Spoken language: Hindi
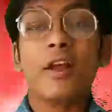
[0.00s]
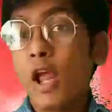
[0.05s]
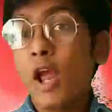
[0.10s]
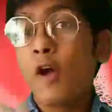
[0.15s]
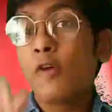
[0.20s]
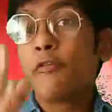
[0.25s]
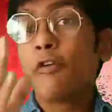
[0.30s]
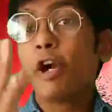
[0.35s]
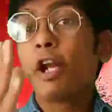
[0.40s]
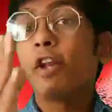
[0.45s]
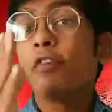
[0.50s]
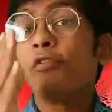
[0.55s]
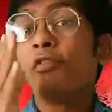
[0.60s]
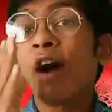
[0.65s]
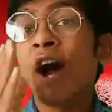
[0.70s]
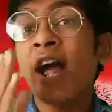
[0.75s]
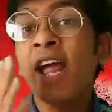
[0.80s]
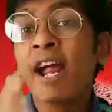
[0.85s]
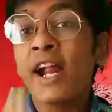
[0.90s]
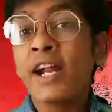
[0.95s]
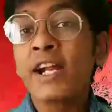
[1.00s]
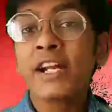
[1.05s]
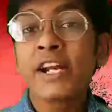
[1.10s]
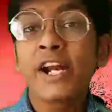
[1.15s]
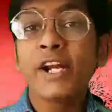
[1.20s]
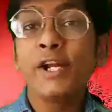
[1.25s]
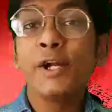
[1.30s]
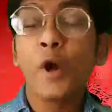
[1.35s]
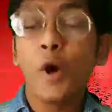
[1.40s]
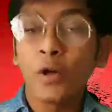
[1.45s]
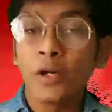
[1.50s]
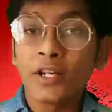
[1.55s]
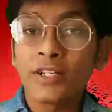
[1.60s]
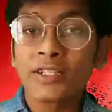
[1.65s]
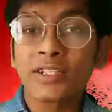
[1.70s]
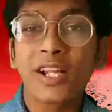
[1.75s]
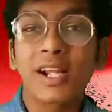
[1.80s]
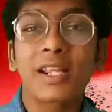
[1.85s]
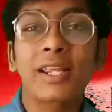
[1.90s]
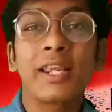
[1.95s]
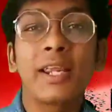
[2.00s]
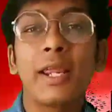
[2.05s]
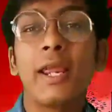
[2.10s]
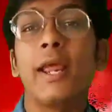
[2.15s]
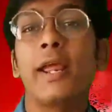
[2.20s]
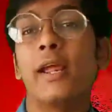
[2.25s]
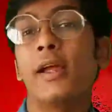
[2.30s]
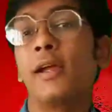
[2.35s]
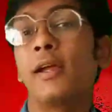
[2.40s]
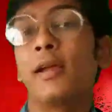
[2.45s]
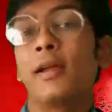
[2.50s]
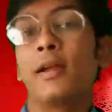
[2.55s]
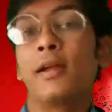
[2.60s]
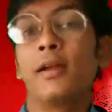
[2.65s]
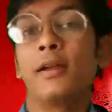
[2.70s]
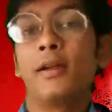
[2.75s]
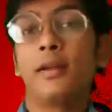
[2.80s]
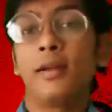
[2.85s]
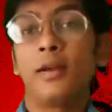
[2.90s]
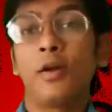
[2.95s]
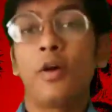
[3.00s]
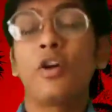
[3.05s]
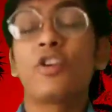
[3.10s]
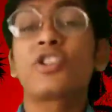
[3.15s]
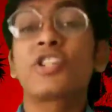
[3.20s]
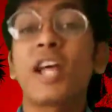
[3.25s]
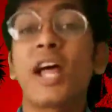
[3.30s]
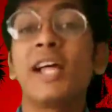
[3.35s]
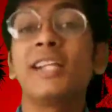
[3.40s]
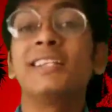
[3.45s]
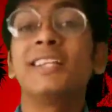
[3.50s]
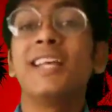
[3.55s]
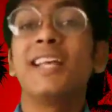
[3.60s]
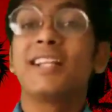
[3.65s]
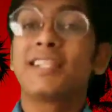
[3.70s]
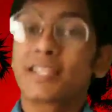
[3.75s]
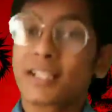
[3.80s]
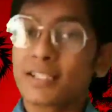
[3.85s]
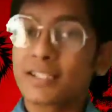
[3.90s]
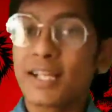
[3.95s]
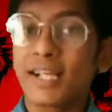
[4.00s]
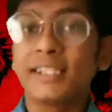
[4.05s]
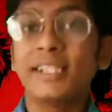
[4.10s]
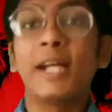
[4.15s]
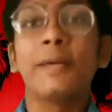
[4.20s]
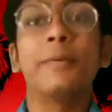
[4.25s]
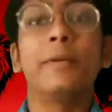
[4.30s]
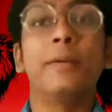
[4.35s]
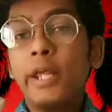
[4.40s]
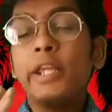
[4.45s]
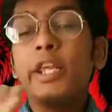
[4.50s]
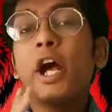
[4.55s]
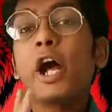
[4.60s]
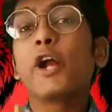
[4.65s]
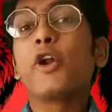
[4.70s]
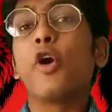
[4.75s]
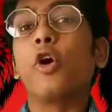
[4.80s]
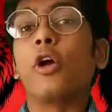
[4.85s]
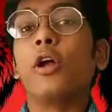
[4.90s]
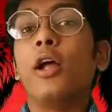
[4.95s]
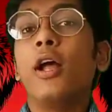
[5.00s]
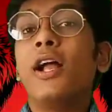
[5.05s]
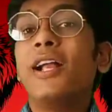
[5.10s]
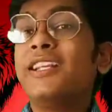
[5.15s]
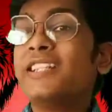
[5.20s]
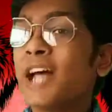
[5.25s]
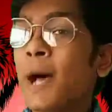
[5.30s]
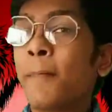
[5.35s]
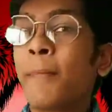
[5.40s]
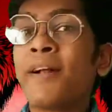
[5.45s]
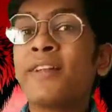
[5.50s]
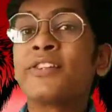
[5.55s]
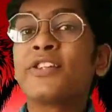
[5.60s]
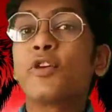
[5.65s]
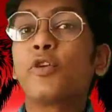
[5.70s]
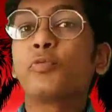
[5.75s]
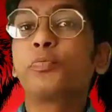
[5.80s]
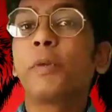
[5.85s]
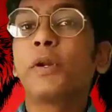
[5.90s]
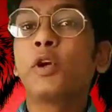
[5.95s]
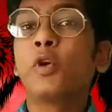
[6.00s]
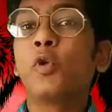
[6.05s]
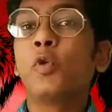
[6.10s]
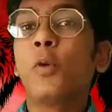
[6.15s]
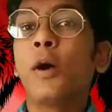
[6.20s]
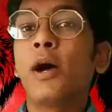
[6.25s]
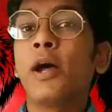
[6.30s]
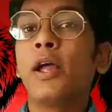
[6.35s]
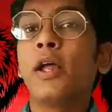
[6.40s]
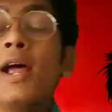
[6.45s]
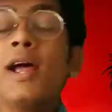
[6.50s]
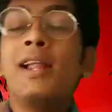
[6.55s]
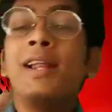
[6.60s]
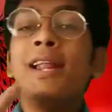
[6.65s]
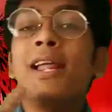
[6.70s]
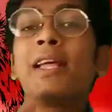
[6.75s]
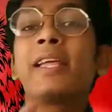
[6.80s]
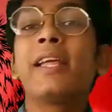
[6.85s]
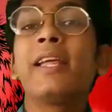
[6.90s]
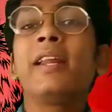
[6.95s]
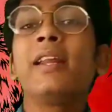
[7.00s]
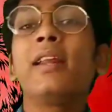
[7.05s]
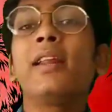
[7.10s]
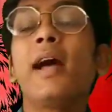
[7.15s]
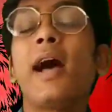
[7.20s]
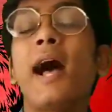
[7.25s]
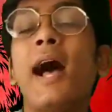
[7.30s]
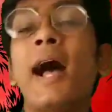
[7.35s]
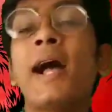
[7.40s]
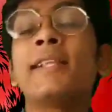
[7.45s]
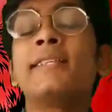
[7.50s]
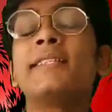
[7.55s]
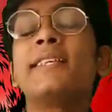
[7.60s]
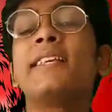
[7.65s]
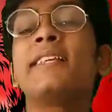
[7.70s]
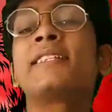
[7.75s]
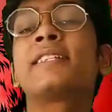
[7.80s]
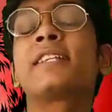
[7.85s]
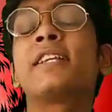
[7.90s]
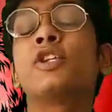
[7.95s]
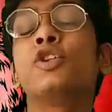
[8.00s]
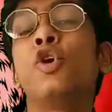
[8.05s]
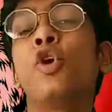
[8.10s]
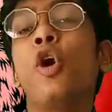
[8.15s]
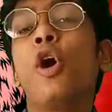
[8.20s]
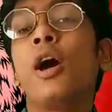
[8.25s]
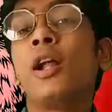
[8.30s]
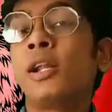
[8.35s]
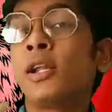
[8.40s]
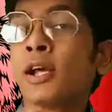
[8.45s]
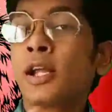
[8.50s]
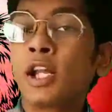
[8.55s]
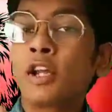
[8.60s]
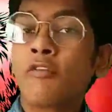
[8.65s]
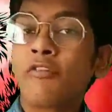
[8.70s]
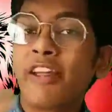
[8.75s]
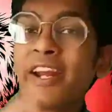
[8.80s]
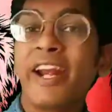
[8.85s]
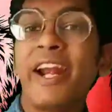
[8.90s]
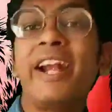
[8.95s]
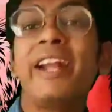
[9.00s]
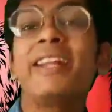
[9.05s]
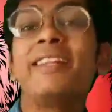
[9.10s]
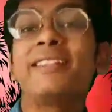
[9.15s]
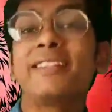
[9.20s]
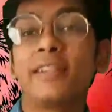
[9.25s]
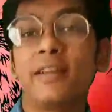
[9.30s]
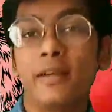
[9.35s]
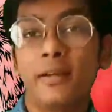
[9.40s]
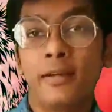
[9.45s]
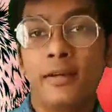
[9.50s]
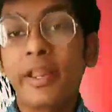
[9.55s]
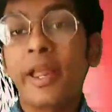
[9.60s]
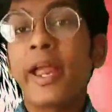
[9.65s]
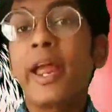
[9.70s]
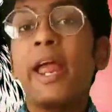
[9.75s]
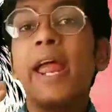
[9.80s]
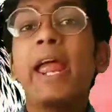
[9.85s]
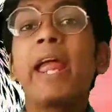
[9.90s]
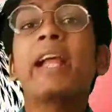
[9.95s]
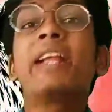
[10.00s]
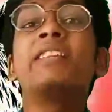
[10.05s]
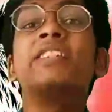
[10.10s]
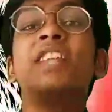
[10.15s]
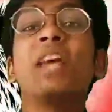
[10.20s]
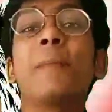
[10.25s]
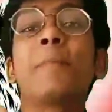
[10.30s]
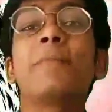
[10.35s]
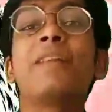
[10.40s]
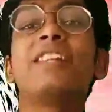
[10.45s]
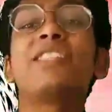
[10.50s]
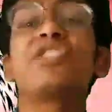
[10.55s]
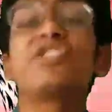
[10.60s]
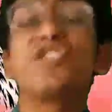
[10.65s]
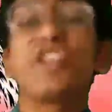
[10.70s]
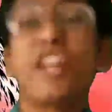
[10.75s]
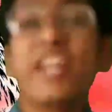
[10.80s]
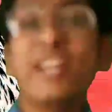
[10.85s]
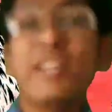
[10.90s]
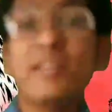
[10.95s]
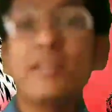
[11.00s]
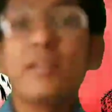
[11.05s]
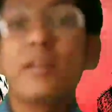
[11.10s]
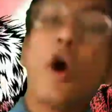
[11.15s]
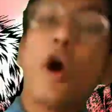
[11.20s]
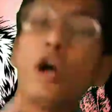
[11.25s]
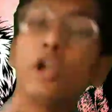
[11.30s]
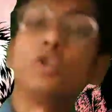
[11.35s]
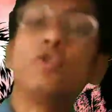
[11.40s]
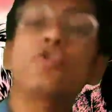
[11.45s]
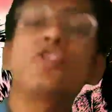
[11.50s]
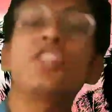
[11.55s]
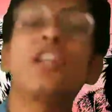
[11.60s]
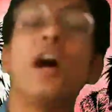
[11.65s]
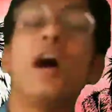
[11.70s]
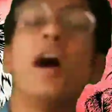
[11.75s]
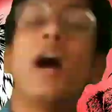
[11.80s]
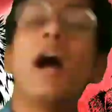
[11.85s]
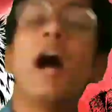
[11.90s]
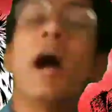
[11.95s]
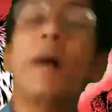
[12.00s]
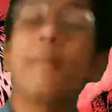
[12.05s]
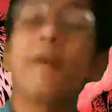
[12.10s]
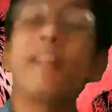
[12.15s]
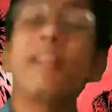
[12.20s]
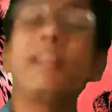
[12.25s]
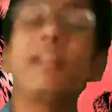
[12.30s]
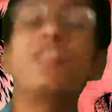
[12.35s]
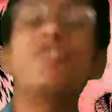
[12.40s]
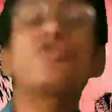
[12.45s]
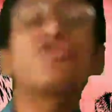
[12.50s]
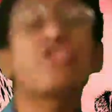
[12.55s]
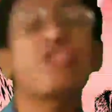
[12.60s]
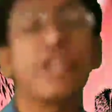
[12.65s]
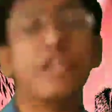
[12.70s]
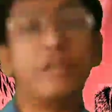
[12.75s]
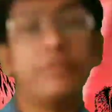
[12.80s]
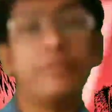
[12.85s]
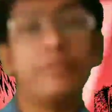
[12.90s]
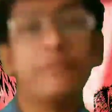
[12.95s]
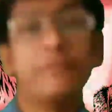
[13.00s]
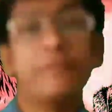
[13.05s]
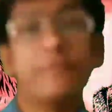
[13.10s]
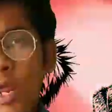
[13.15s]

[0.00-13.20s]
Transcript: से 4500 डॉलर्स तक की है और शायद इससे ज़्यादा भी यह डॉग जापान से उत्पन्न हुआ है लेकिन आज इसकी दो अलग अलग वेराइटीज़ हैं एक जैपनीज स्ट्रेन और दूसरा अमेरिकन स्ट्रेन